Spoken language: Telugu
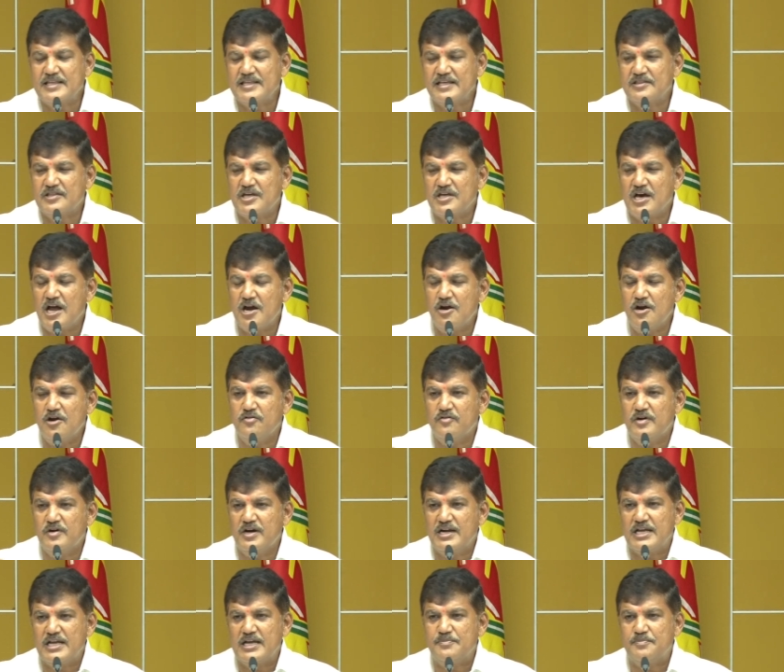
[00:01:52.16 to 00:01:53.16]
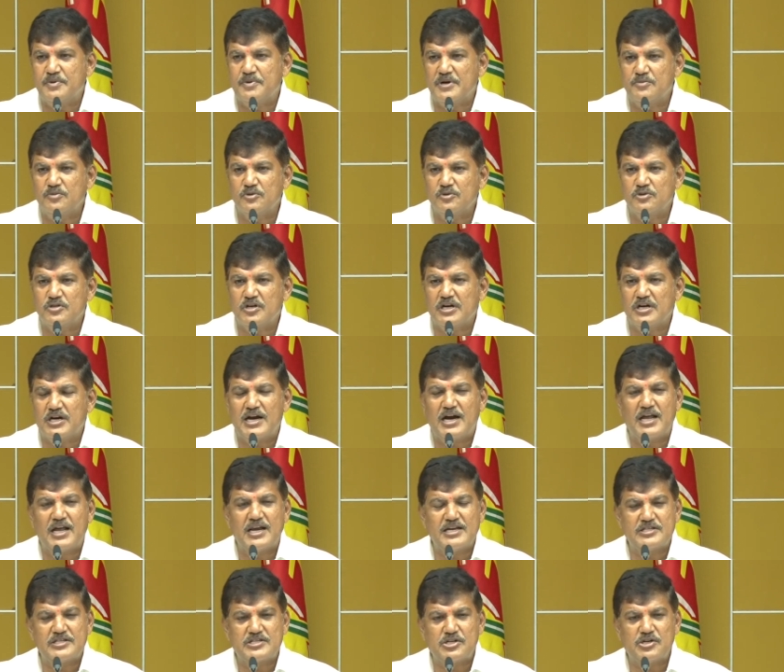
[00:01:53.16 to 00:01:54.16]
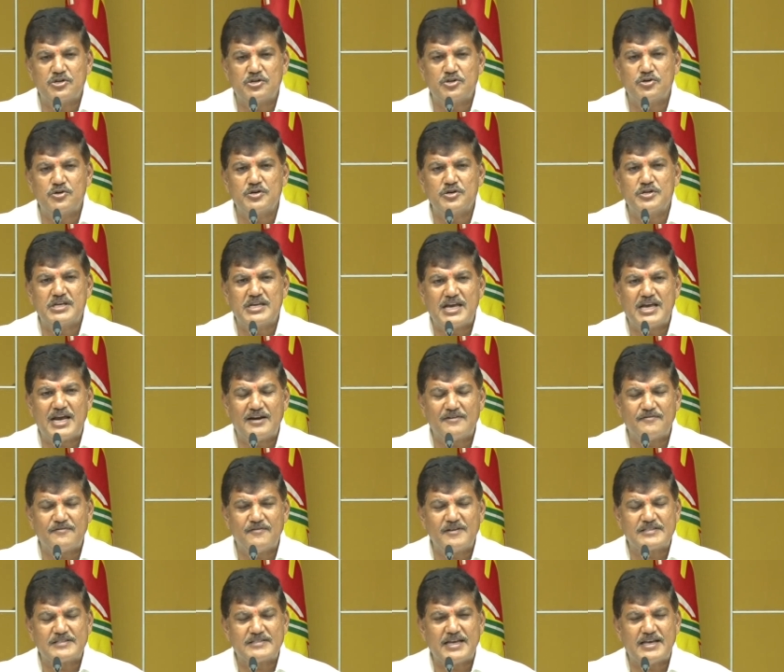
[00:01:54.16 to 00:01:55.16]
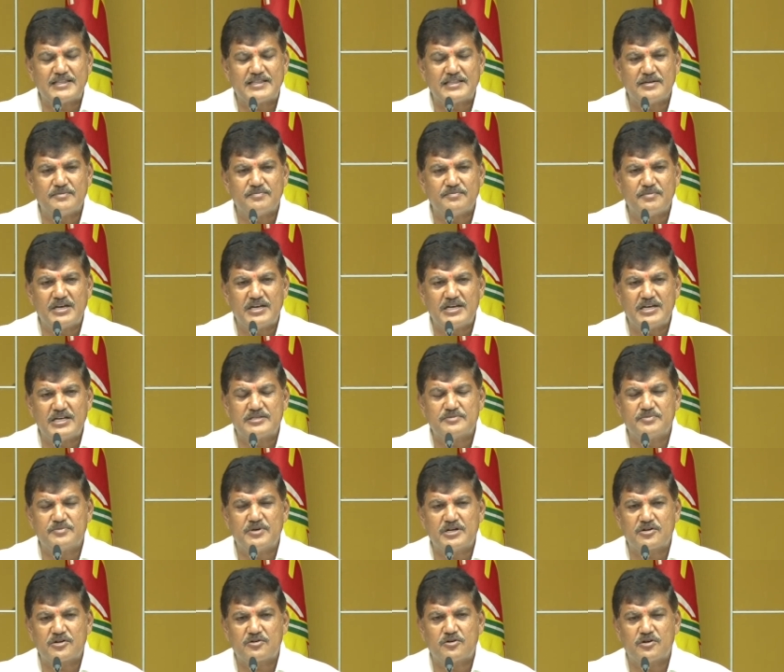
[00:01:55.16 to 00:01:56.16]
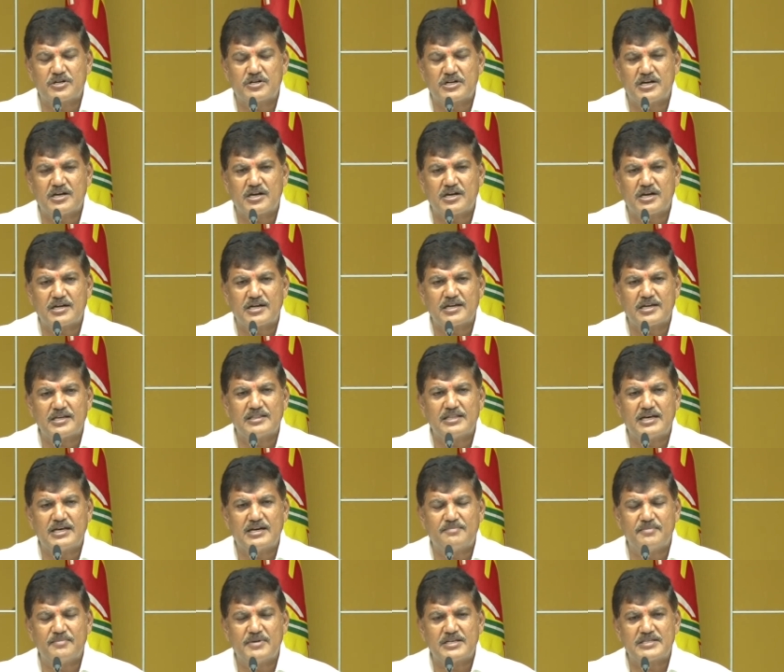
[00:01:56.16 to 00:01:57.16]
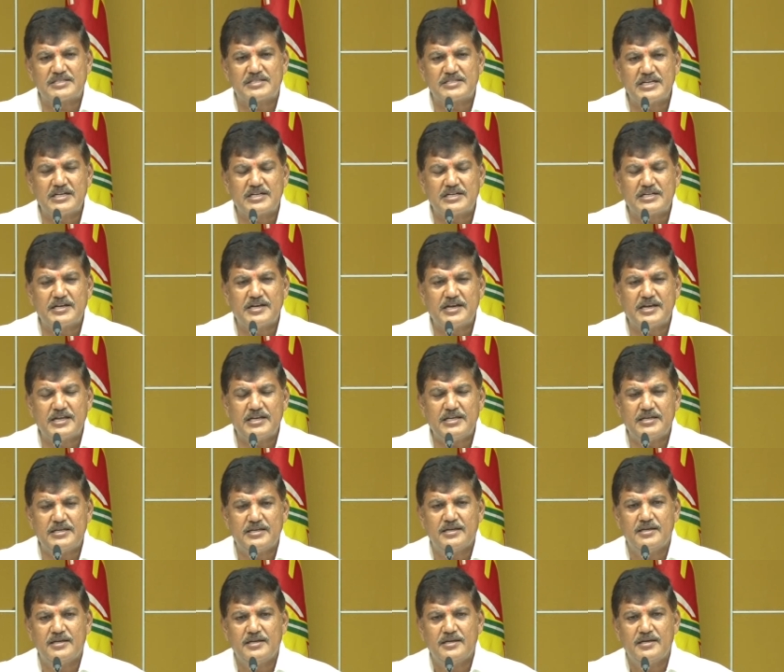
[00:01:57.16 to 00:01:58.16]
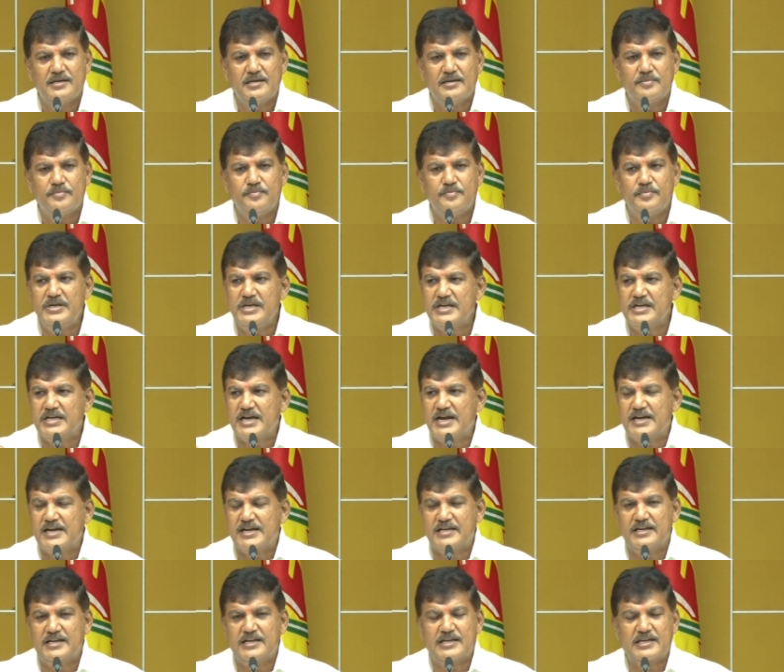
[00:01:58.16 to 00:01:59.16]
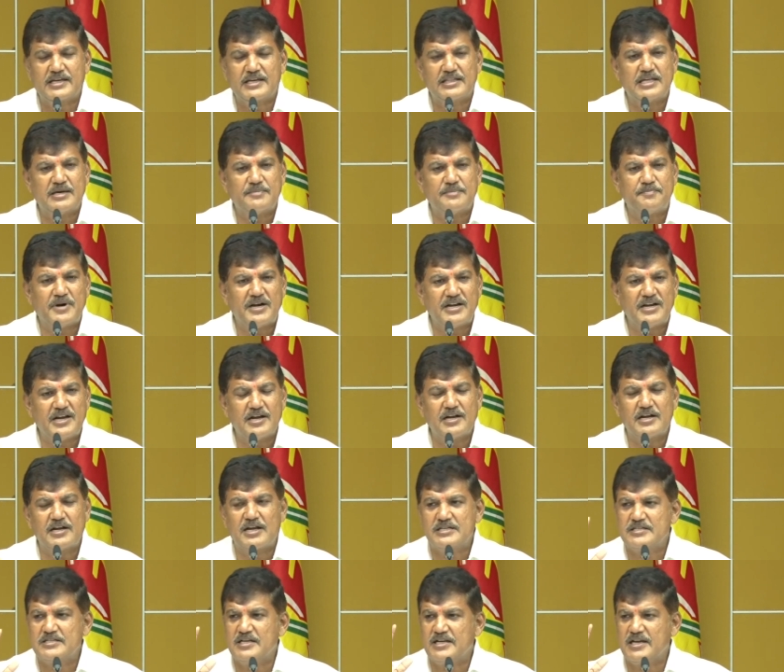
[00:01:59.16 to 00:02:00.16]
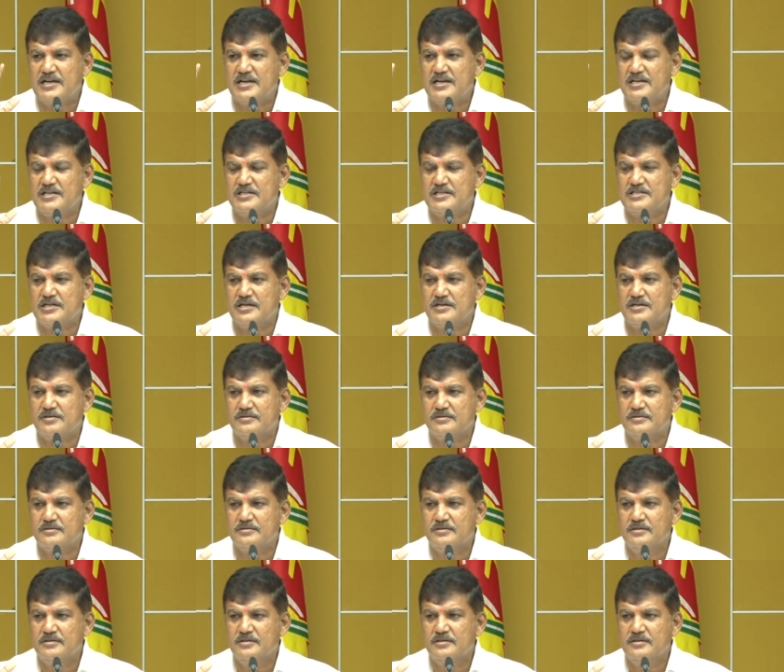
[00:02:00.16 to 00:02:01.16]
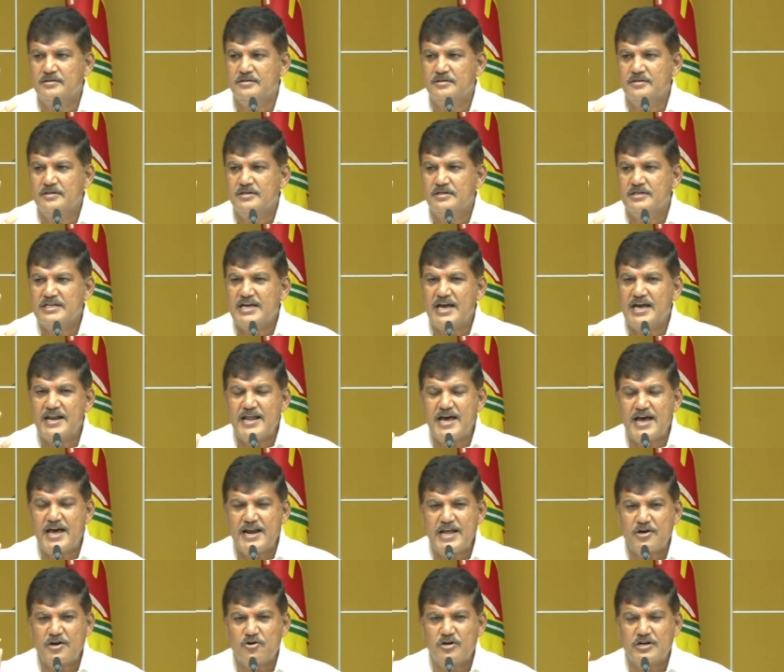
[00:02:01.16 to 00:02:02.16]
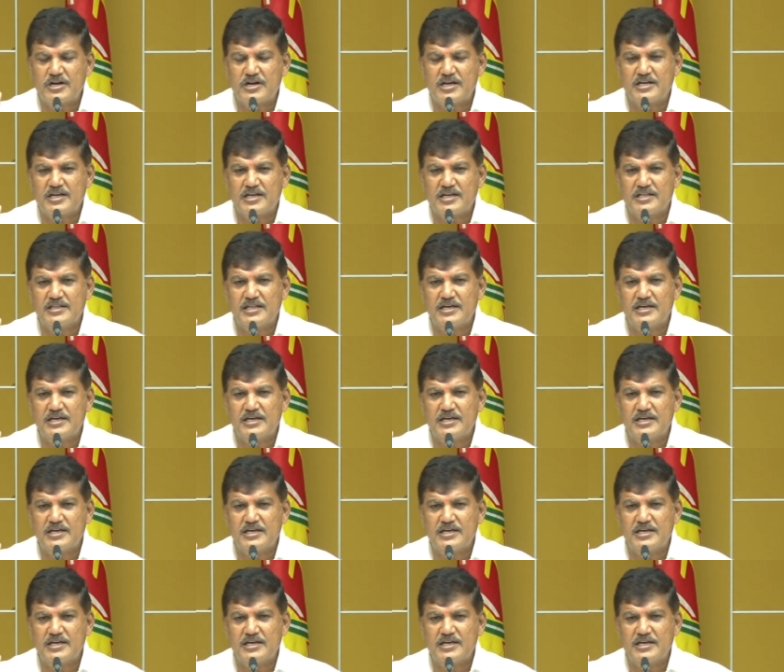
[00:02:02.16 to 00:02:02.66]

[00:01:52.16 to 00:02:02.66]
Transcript: ఎంత దారుణం అంటే ప్రభుత్వ కాలేజీల్లో యాభై శాతం మేనేజ్మెంట్ కోటా కింద అమ్మే సీట్లని బి కేటగిరీ కింద పన్నెండు లక్షలు నిర్ణయించారు ఎన్ఆర్ఐ కోటా